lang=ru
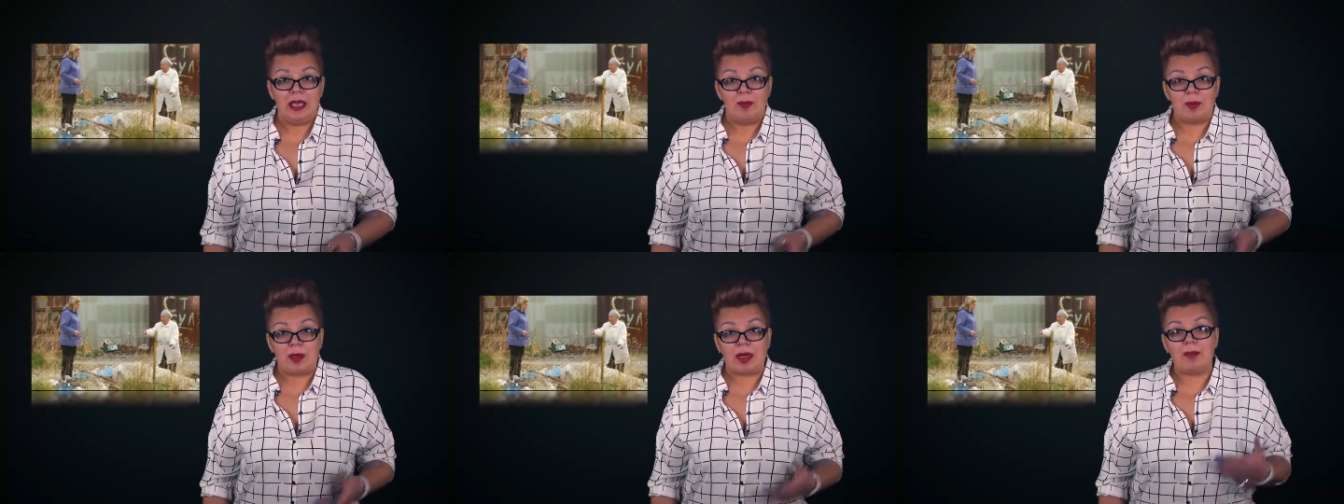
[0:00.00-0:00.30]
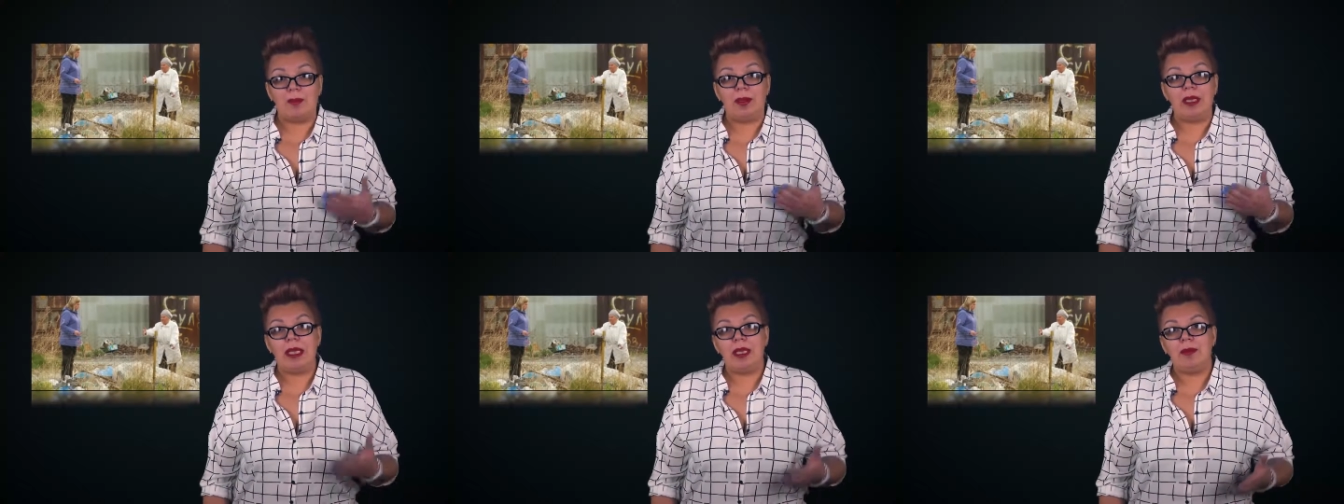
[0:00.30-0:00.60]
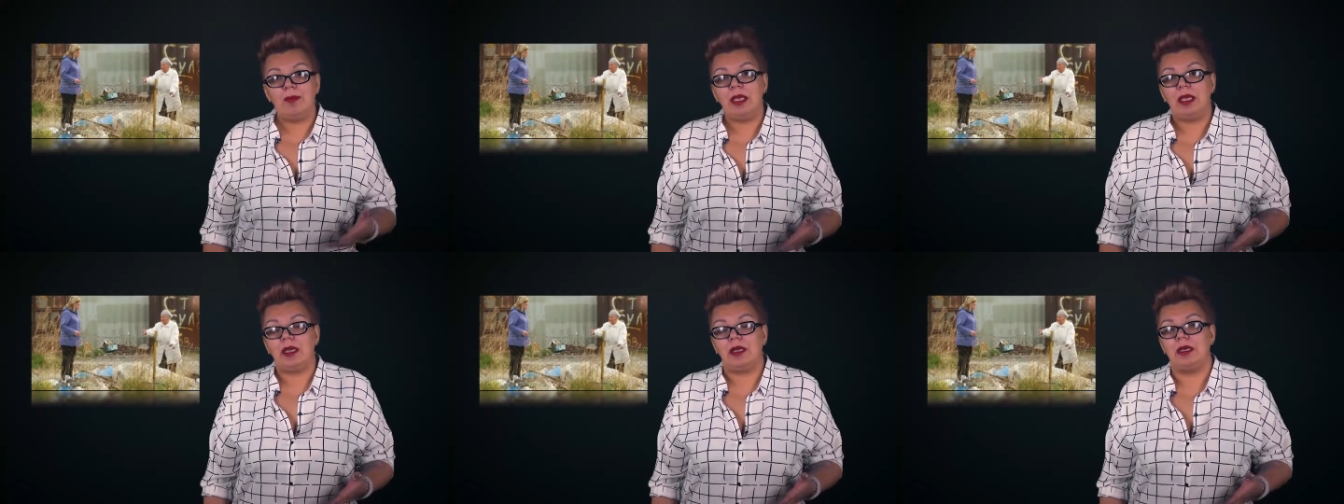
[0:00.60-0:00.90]

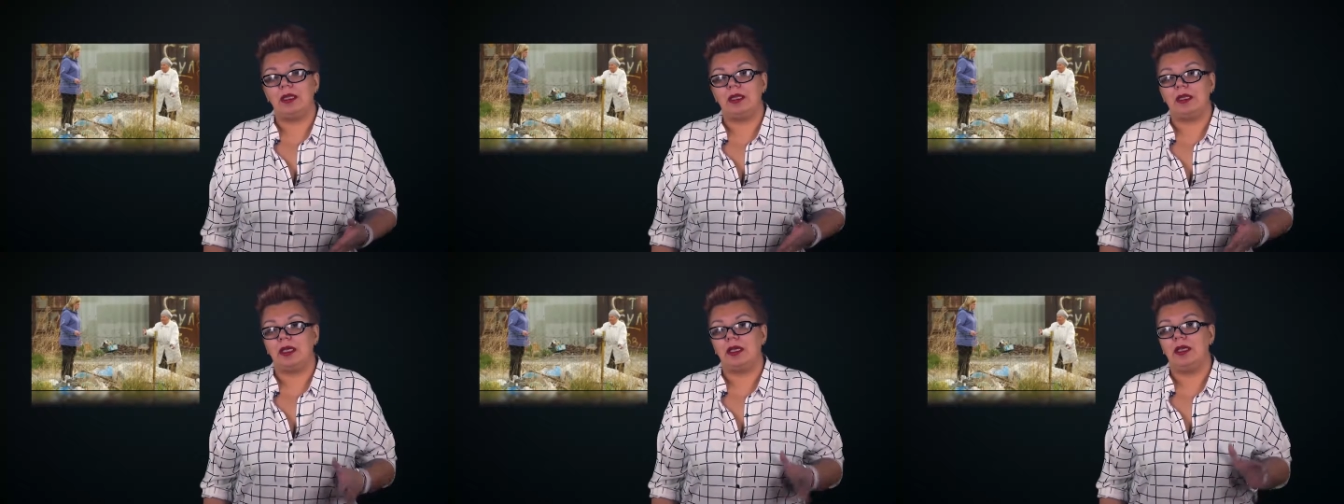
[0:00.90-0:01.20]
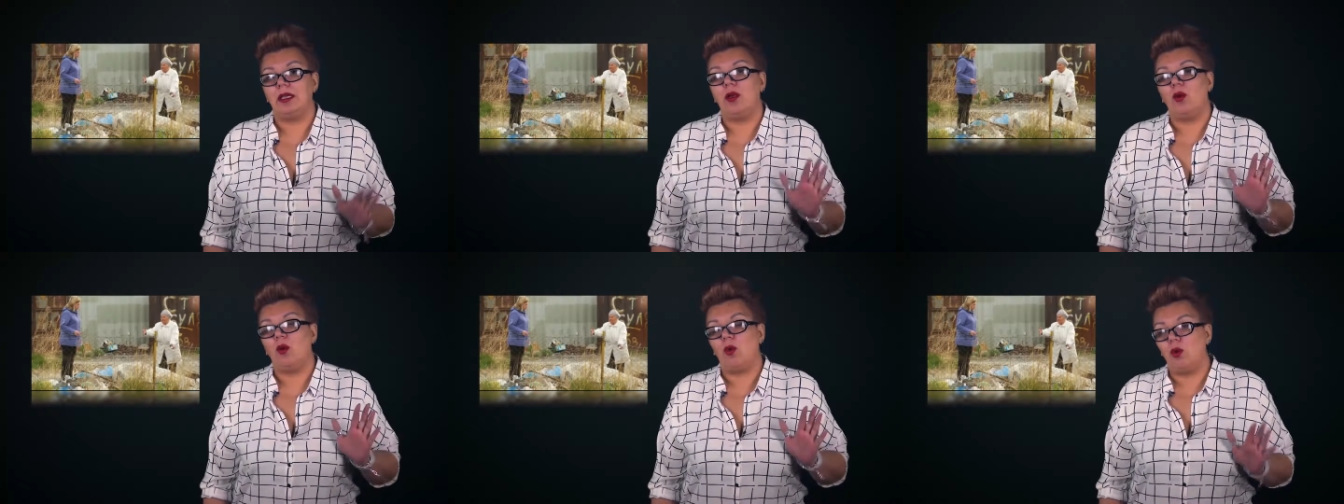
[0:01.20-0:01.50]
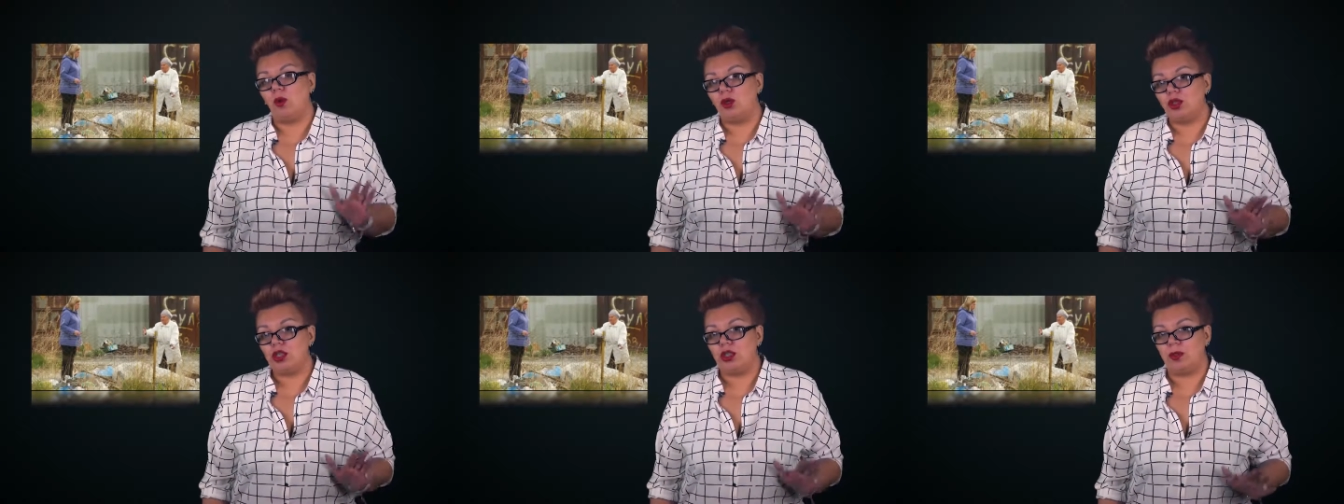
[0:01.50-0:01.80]
Проблеме этой
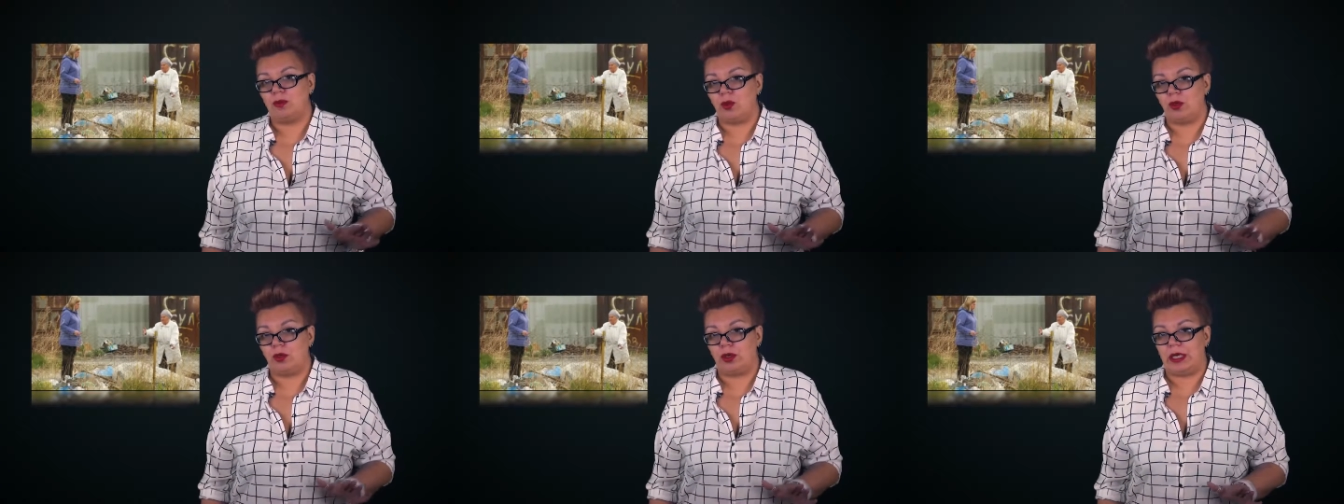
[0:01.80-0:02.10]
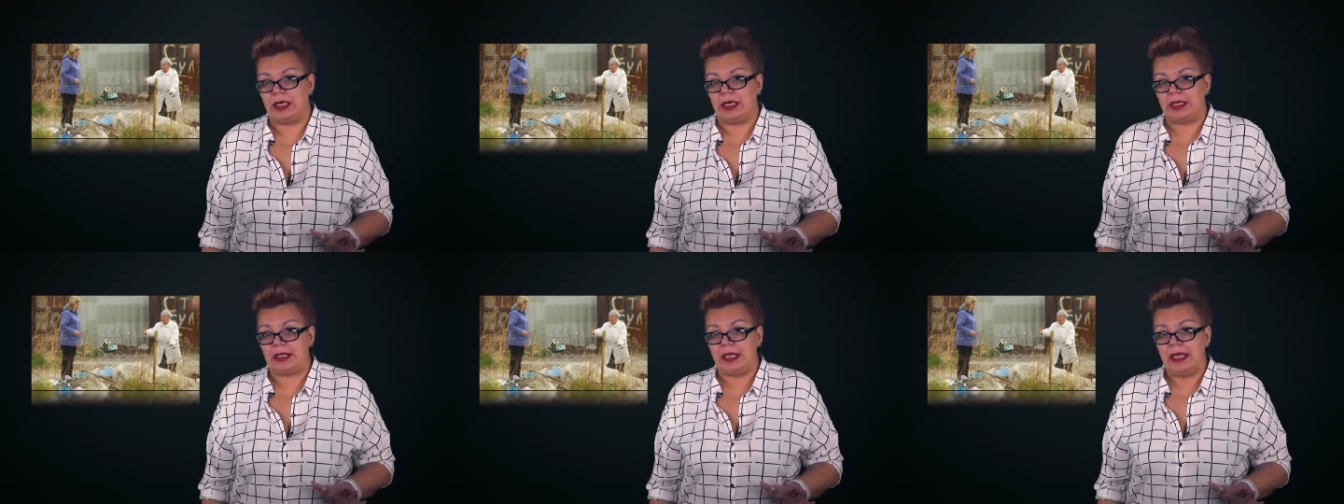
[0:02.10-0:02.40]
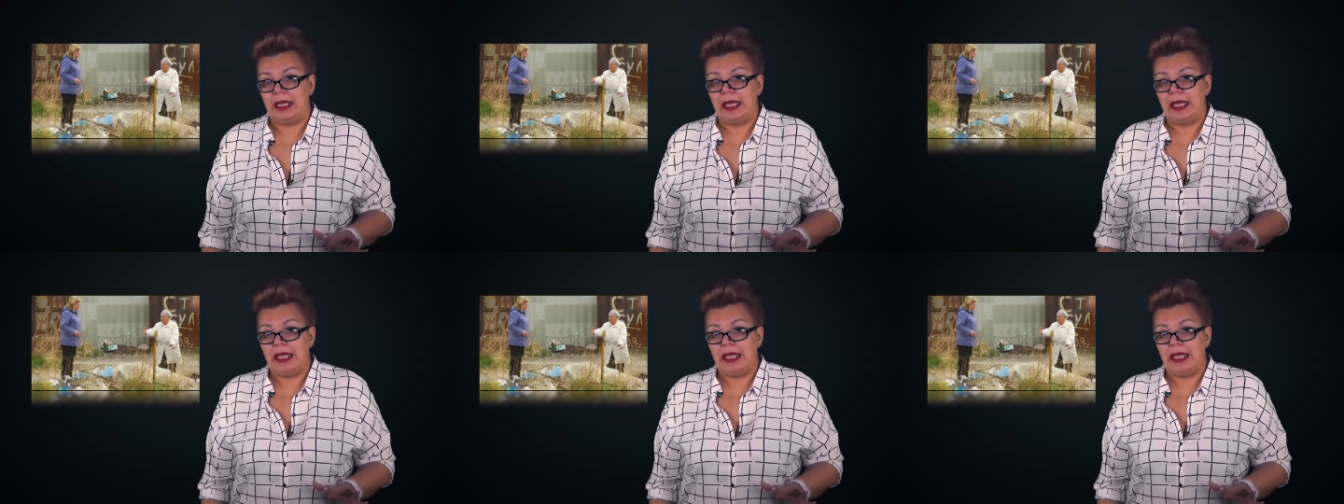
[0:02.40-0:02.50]
очень много лет.